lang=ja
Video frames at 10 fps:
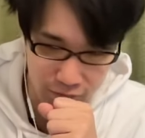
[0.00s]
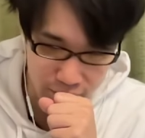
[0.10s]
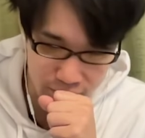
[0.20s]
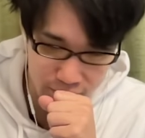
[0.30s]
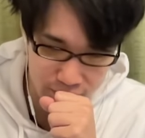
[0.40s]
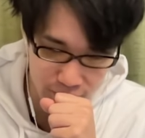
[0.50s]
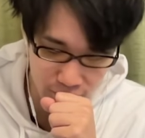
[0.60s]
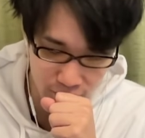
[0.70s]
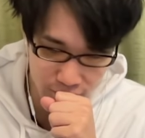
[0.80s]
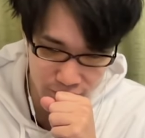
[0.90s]

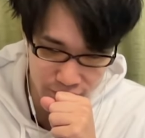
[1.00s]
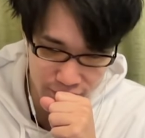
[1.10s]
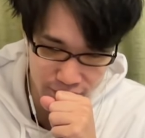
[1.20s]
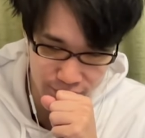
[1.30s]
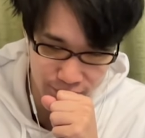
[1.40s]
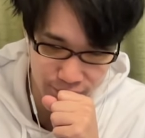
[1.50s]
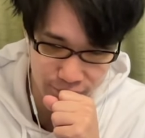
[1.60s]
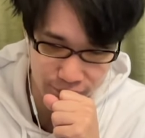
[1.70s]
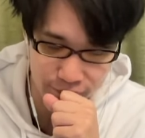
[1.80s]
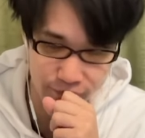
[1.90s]

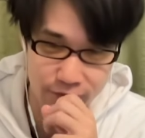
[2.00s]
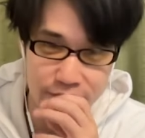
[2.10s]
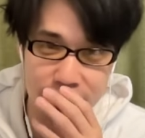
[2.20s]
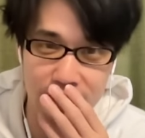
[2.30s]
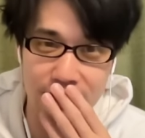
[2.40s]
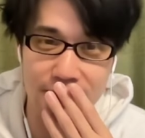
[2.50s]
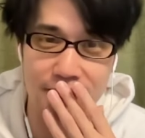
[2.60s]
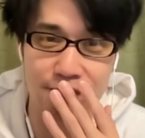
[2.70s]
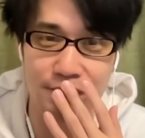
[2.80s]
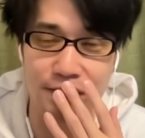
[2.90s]
クロロルシルフル使っ
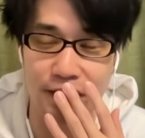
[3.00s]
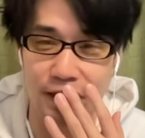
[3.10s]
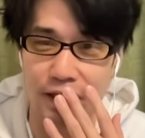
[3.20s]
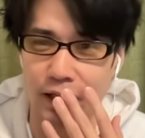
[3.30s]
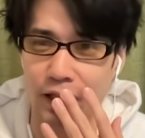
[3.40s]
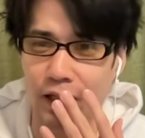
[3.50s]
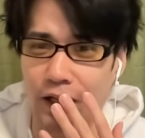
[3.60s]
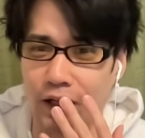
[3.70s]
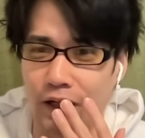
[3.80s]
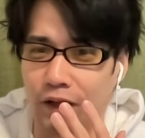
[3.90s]
てみ
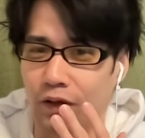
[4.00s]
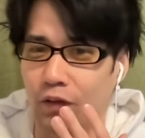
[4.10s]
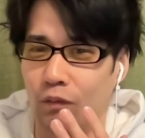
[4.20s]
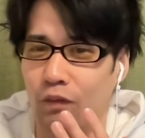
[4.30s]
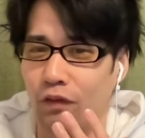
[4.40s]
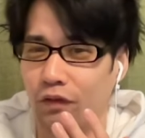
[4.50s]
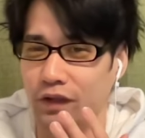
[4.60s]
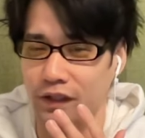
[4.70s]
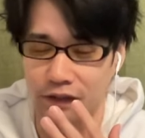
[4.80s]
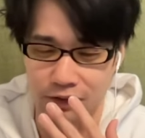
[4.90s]
たおもろ
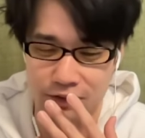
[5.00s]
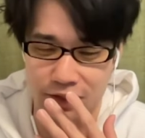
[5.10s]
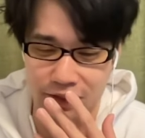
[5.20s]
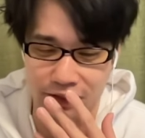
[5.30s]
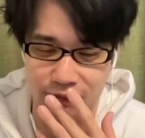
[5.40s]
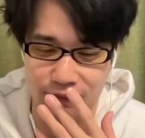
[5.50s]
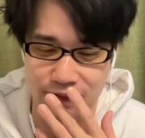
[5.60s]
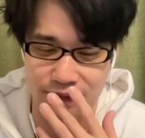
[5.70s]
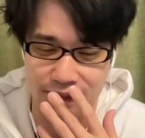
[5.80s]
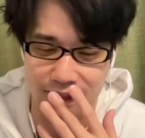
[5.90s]
い使い方
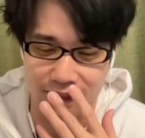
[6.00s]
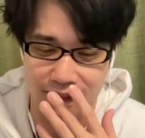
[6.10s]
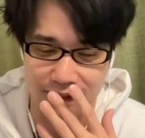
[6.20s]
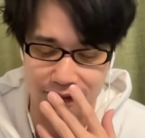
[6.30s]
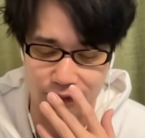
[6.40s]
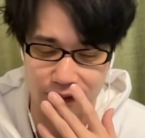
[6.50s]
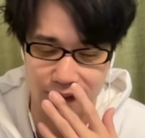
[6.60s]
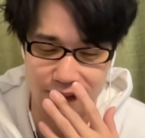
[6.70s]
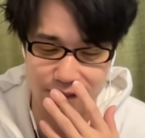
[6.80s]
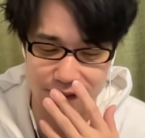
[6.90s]
見つけたって動画
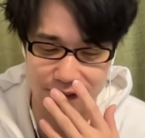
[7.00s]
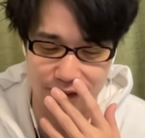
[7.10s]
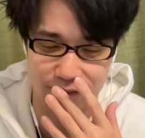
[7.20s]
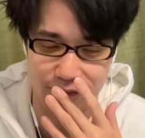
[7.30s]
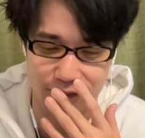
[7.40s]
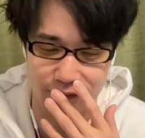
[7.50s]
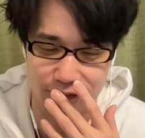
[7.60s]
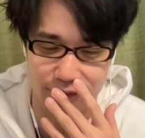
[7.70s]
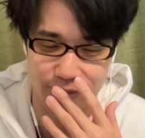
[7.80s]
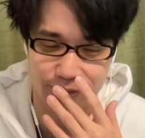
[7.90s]
出しましたね僕
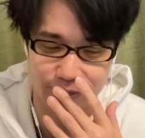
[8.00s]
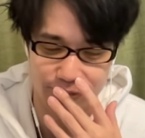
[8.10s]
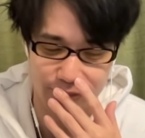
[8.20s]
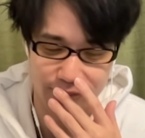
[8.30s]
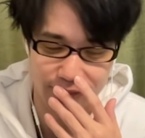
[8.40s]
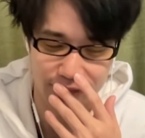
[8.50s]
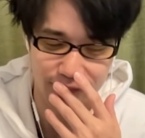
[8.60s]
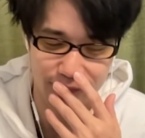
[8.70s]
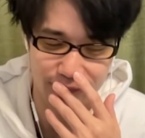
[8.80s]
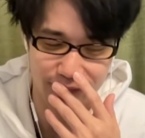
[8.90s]

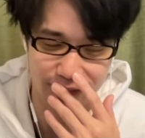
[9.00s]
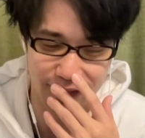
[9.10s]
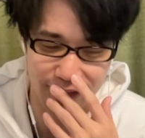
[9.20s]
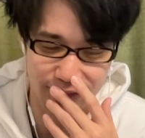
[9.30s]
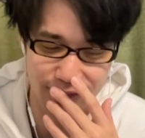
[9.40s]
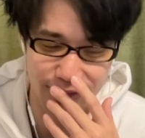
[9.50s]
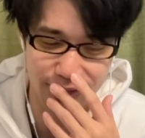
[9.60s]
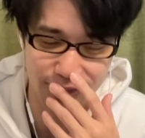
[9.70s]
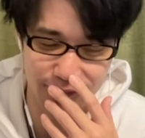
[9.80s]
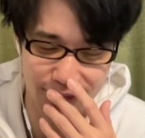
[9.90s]
もうね
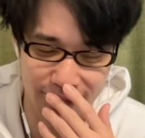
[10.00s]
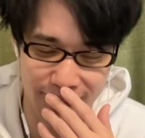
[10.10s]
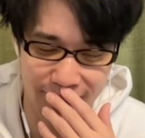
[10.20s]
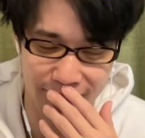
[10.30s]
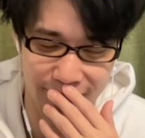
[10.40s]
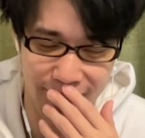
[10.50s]
クロロね